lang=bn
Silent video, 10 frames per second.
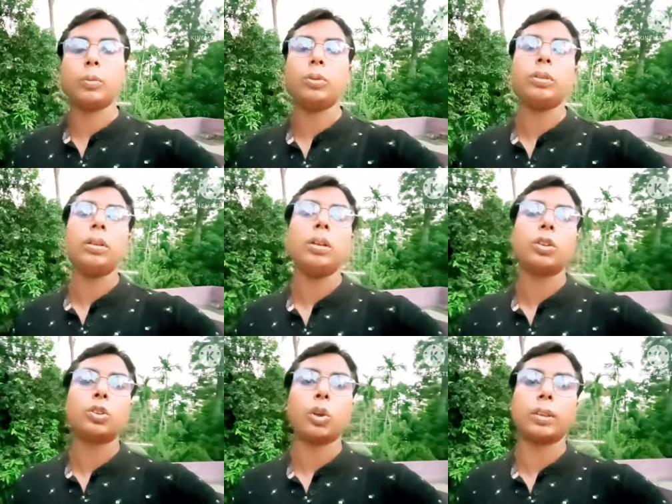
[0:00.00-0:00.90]
এবং
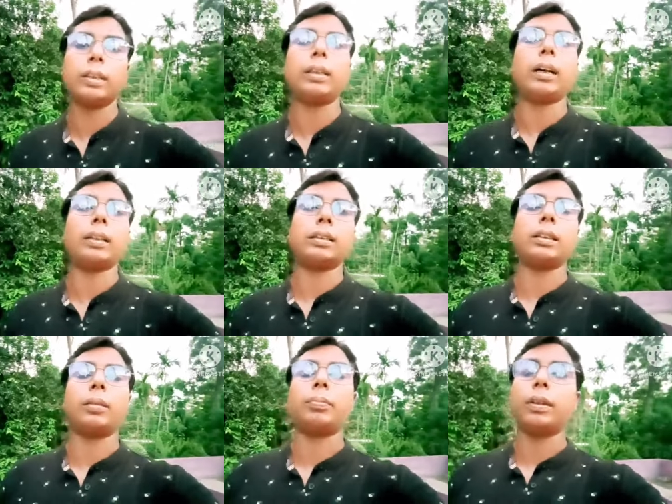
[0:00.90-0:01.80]
সঠিক
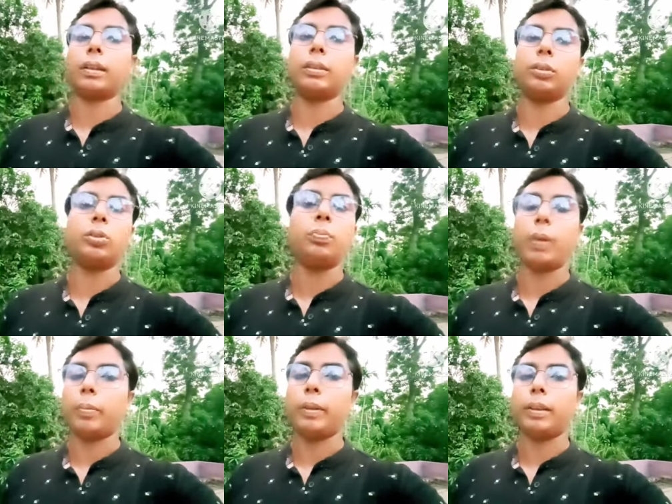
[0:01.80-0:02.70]
কাজটা আপনারা কিন্তু
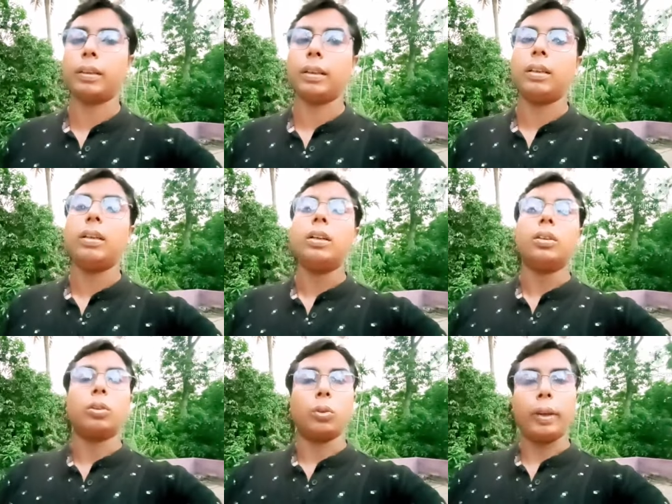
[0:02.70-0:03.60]
পাবেন না
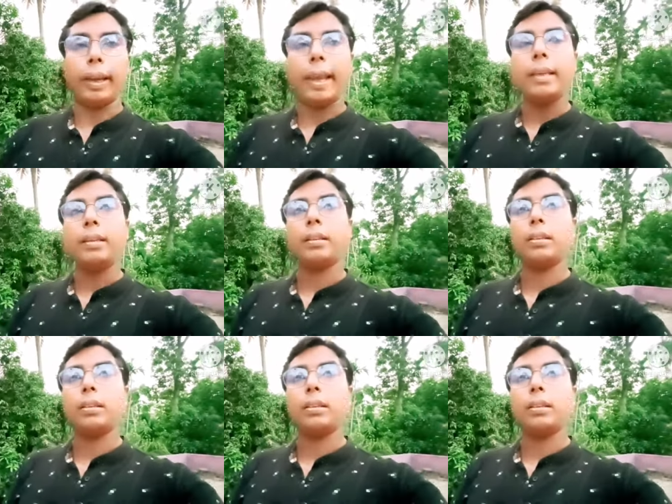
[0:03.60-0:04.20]
তো এই